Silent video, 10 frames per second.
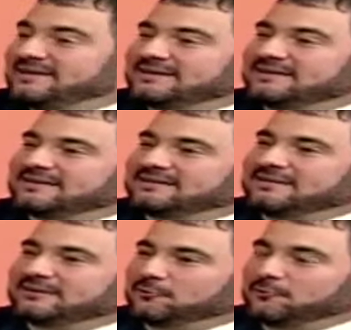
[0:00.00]
y
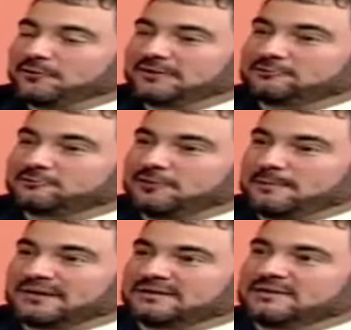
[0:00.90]
de todo
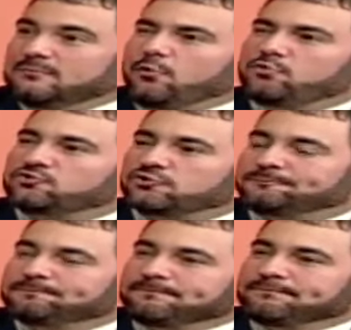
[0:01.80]
esto aprendí
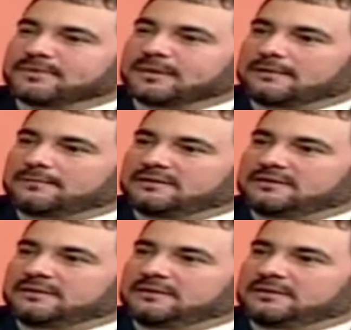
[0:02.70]
mucho
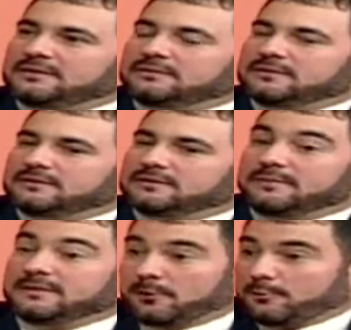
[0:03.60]
aprendí
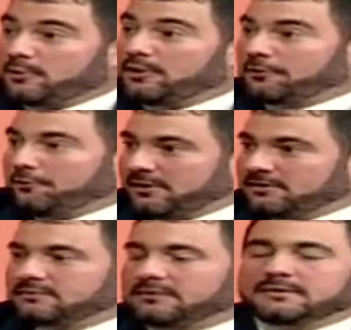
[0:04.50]
de, mis propios
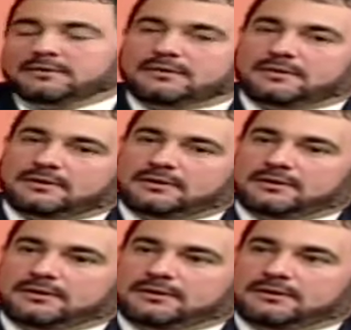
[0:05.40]
errores,
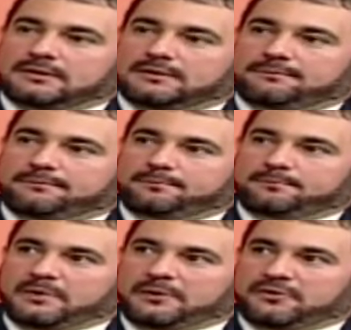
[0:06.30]
eh,
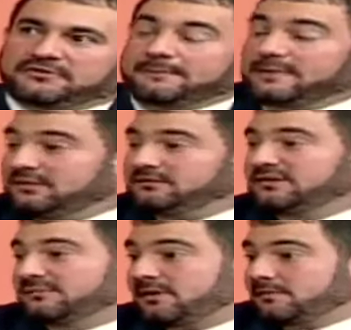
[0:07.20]
pero esa
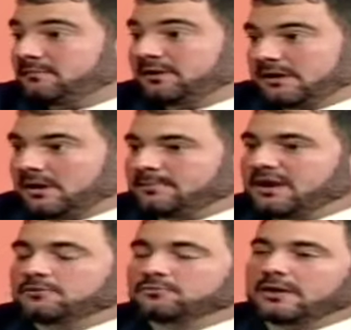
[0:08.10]
experiencia me, ha,
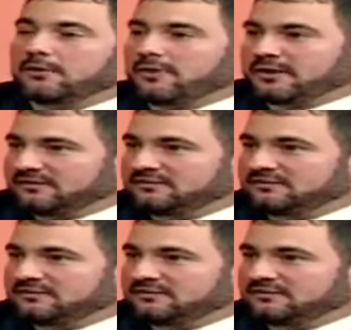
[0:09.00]
ayudado a